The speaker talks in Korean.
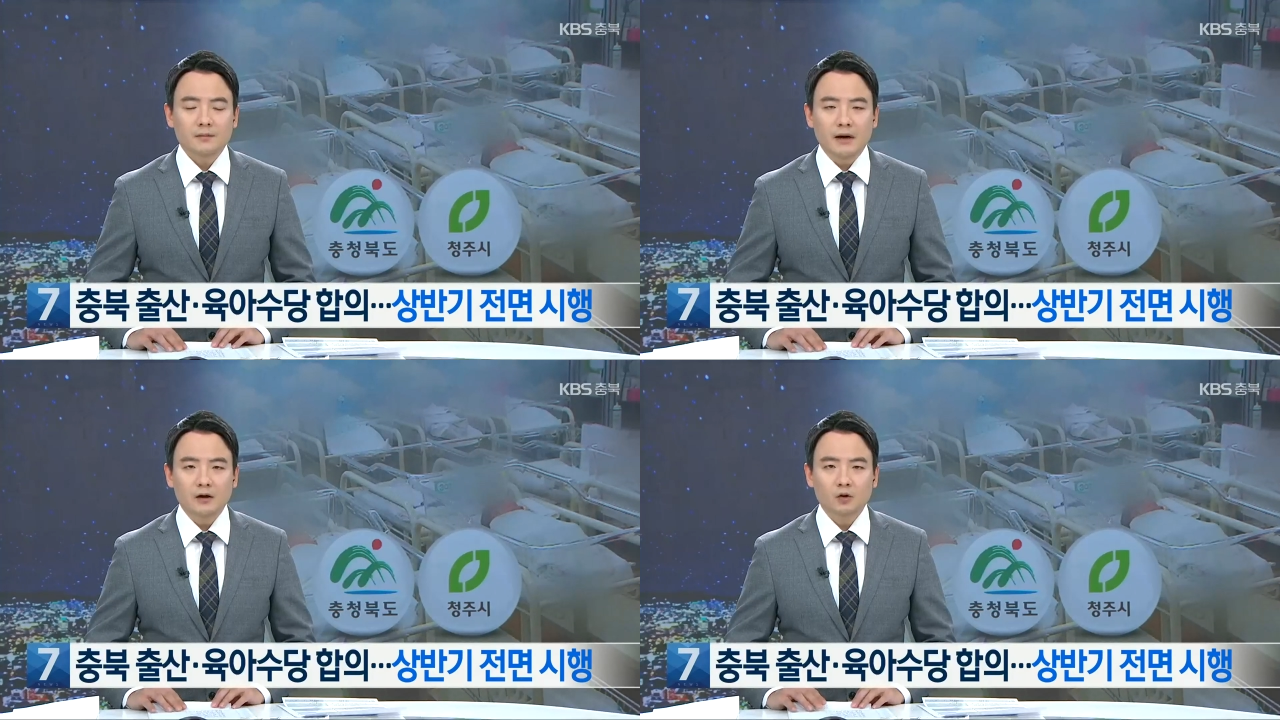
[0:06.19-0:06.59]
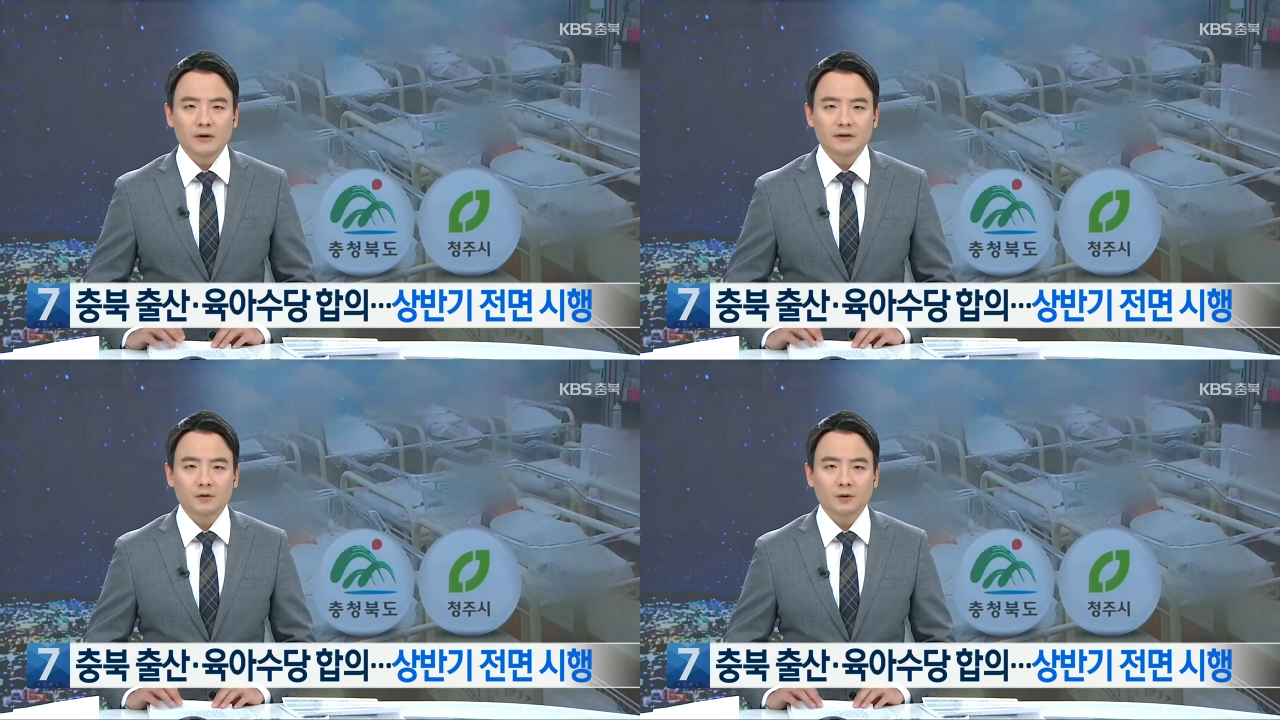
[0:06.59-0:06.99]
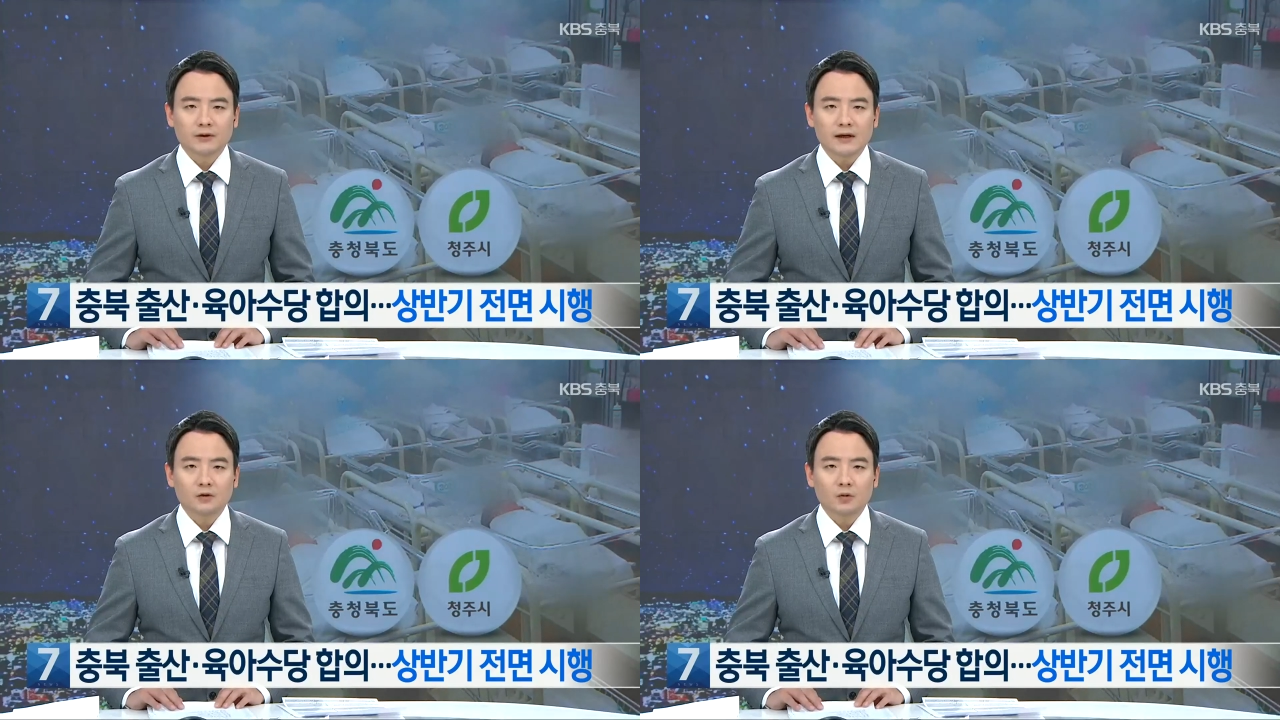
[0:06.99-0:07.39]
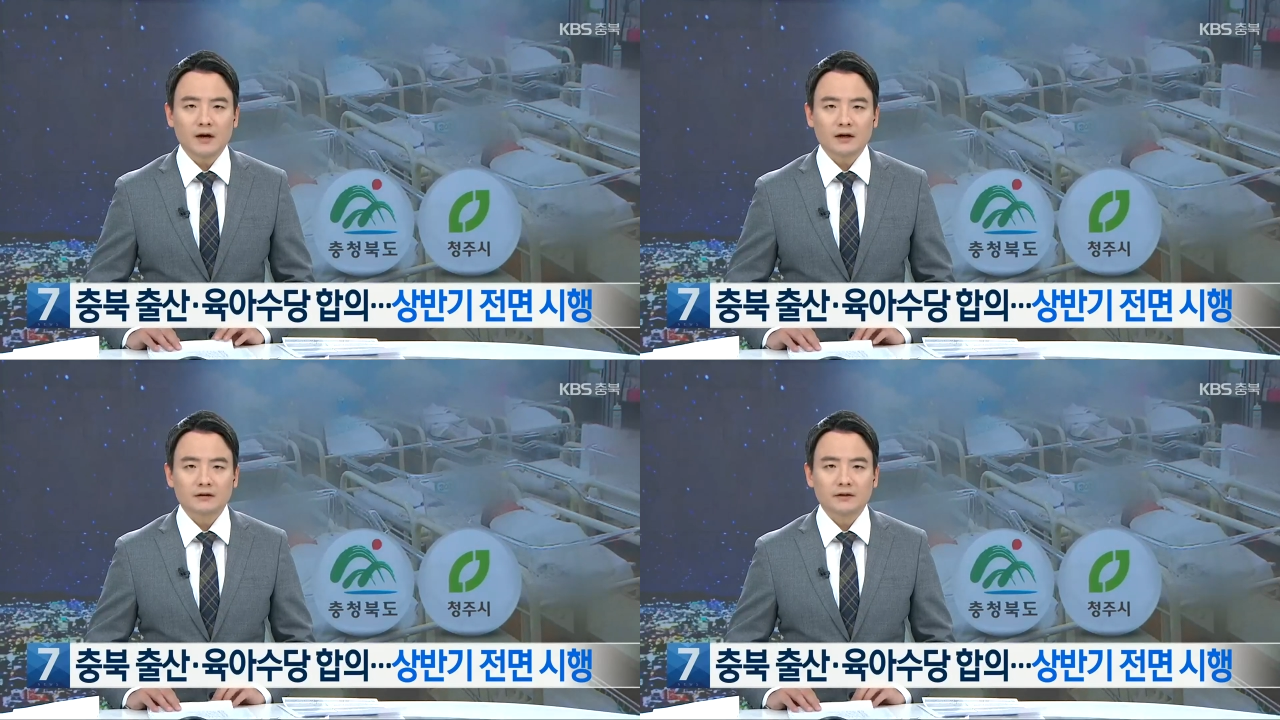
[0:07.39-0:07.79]
말도 많고 탈도
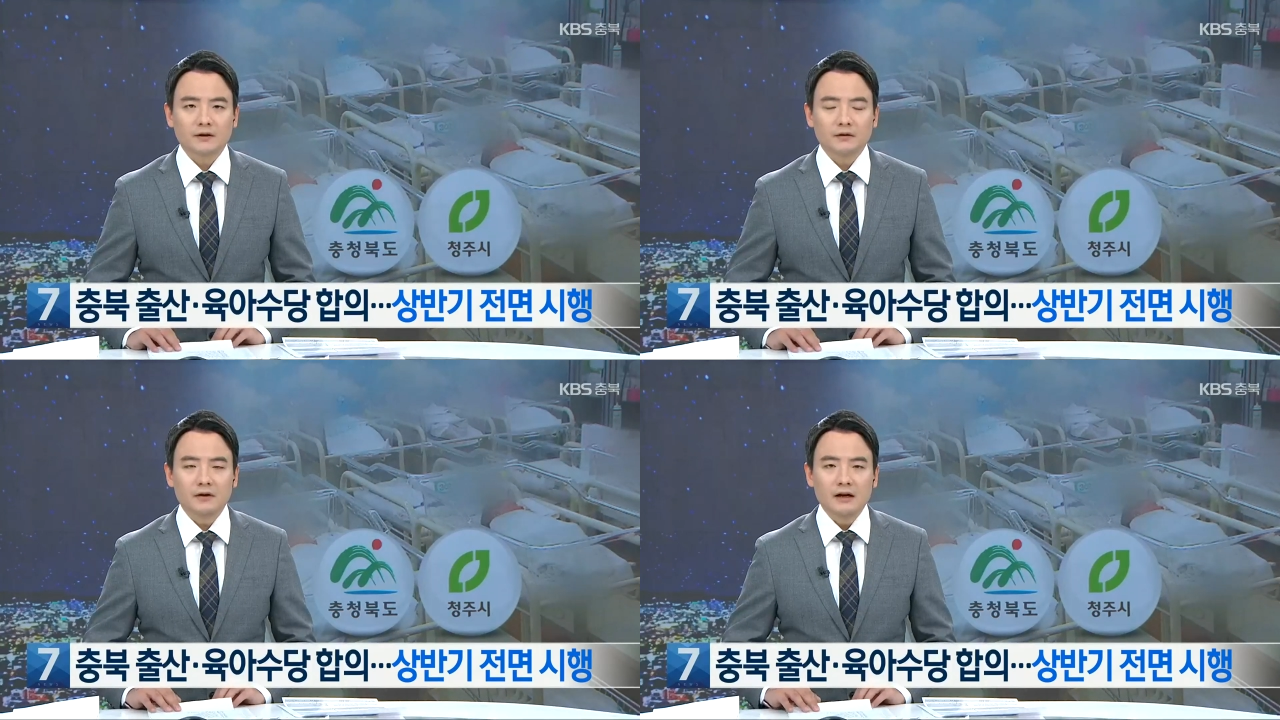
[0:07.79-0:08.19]
많았는데요.